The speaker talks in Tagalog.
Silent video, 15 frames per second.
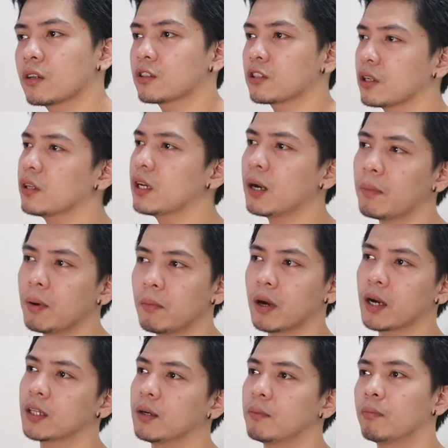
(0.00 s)
Saan nga ba
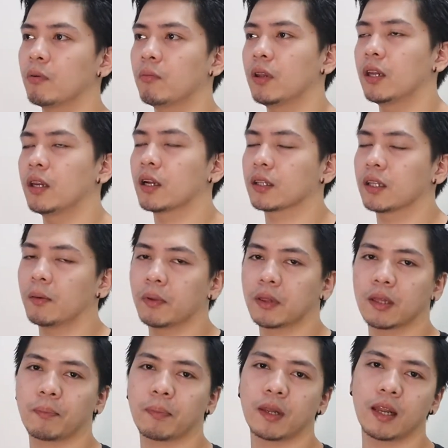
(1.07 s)
magandang bumili ng
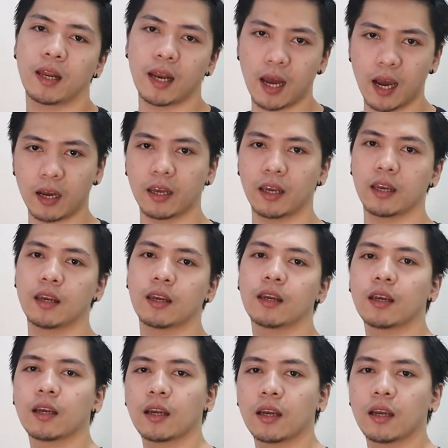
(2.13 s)
damit na panlalaki?
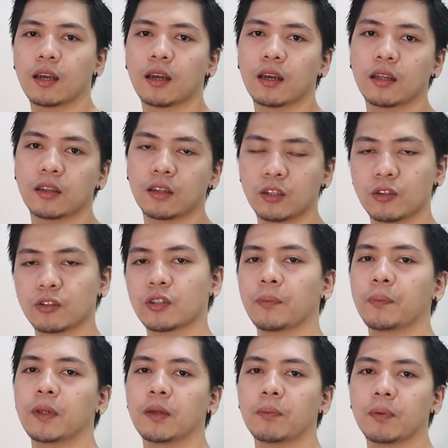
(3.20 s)
Dito sa
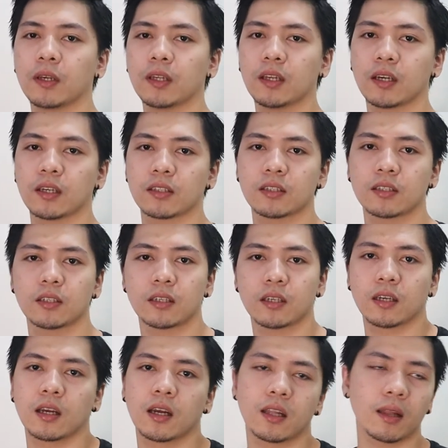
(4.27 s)
Pilipinas.
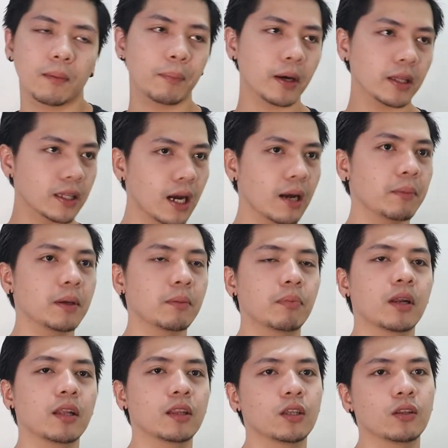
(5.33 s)
Napakadaming
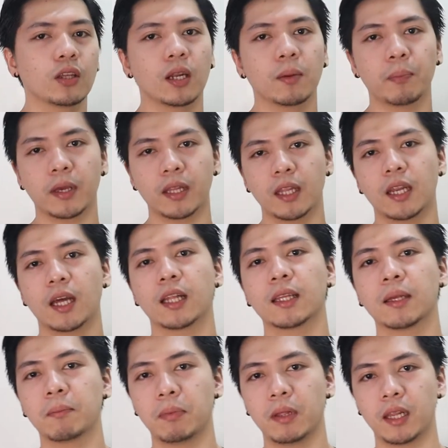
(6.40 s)
brand dito na pwede
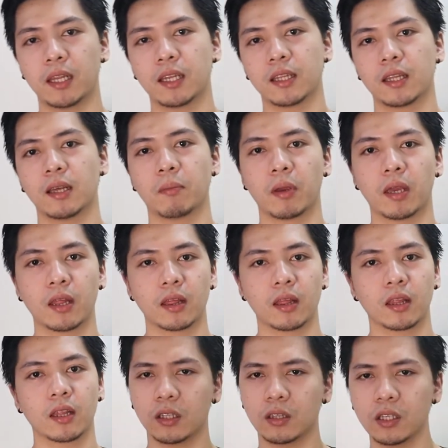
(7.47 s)
nating bilhan ng damit.
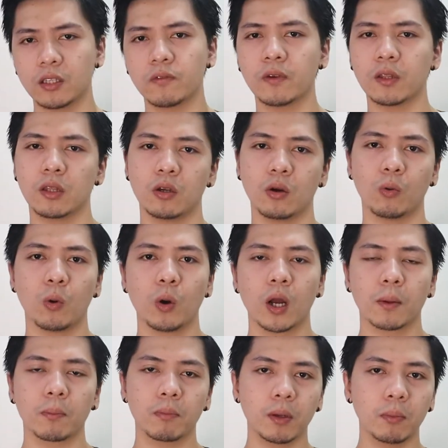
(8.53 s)
In this video,
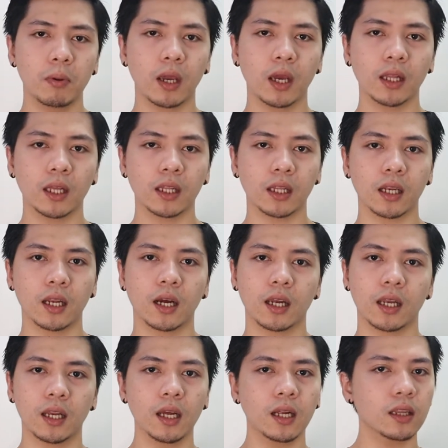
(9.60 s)
bibigyan kita ng
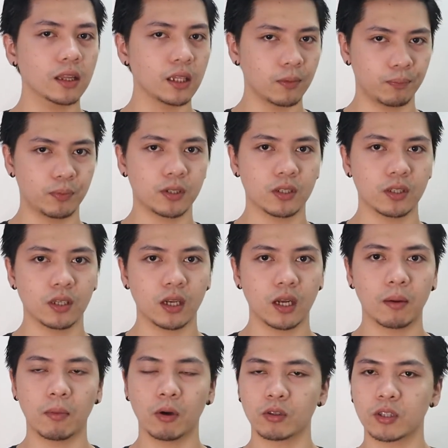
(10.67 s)
ilang tips
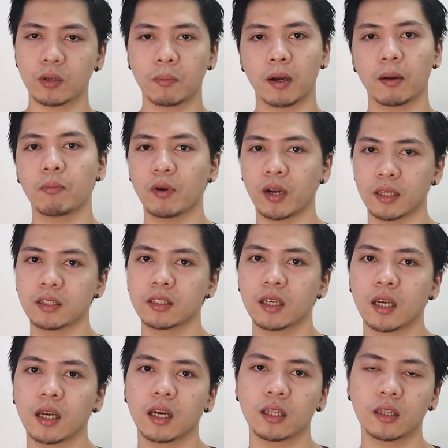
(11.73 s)
about sa mga brands
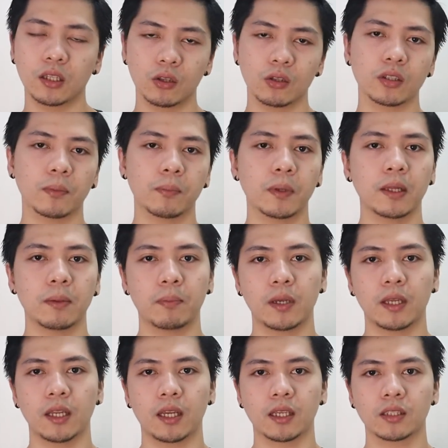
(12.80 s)
dito sa
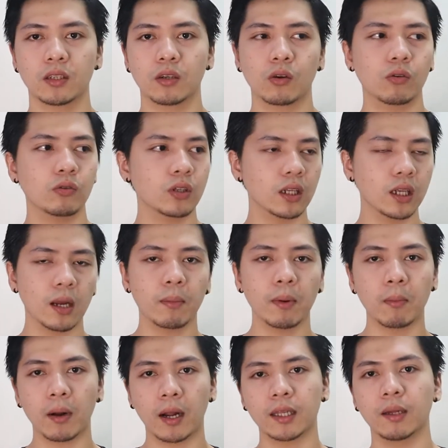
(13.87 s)
Pilipinas kung saan nga ba
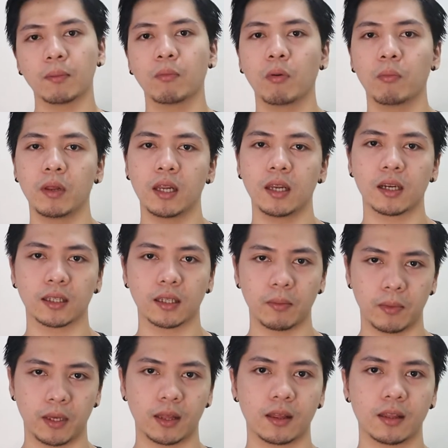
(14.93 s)
magandang bumili ng
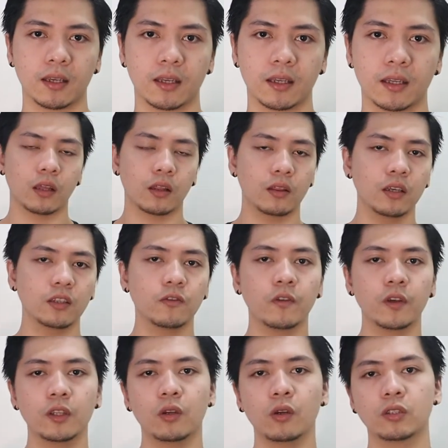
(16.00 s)
damit. And this
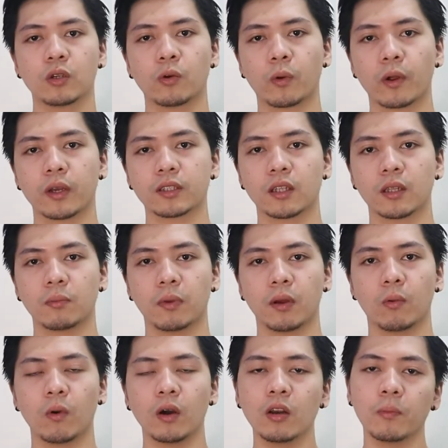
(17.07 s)
video is requested by
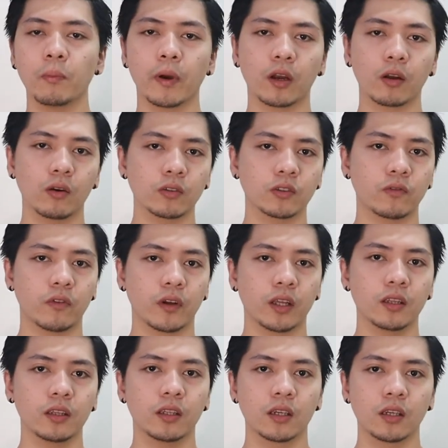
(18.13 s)
one of my close
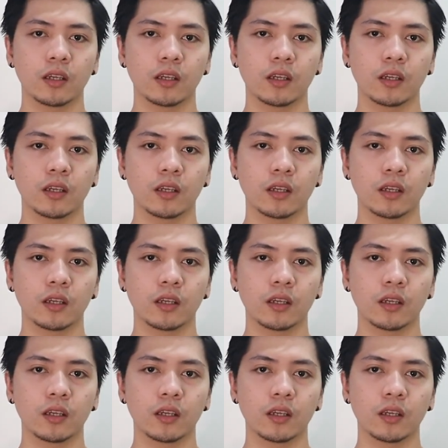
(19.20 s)
friend.